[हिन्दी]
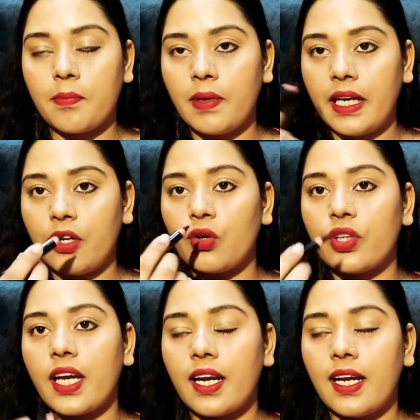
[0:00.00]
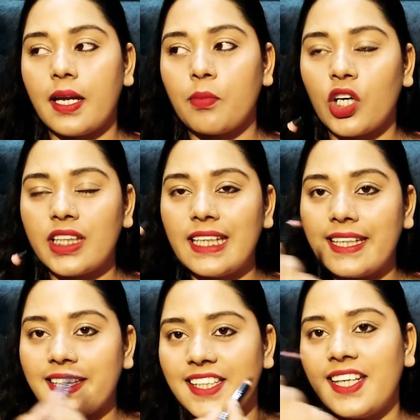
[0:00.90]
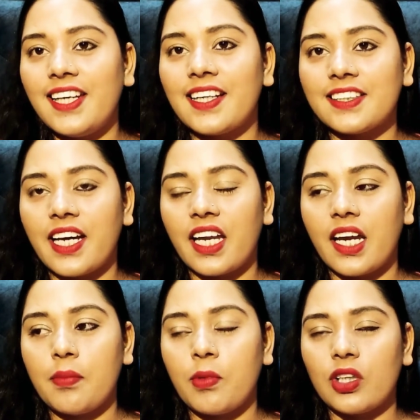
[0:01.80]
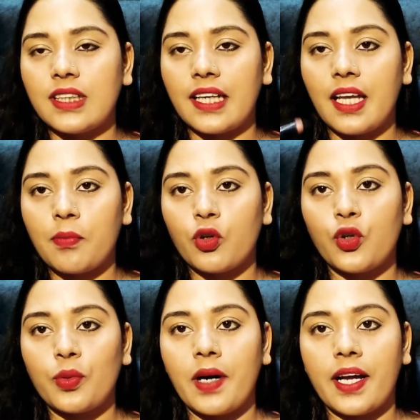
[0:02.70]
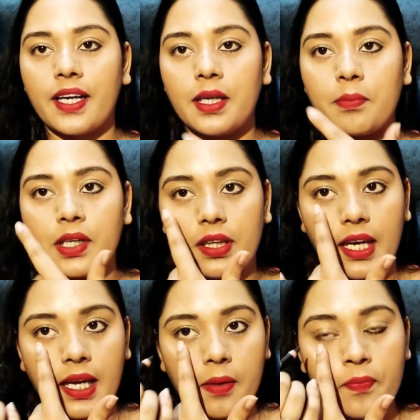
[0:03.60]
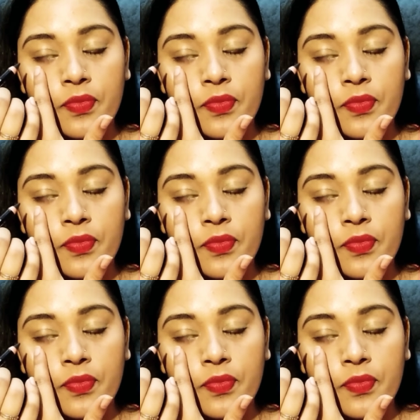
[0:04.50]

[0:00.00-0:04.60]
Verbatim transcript: ब्लेंड हो जा रहा है लाइक बहुत ही इजीली लग जा रहा है बहुत ज़्यादा आपको घुमाना नहीं पड़ता है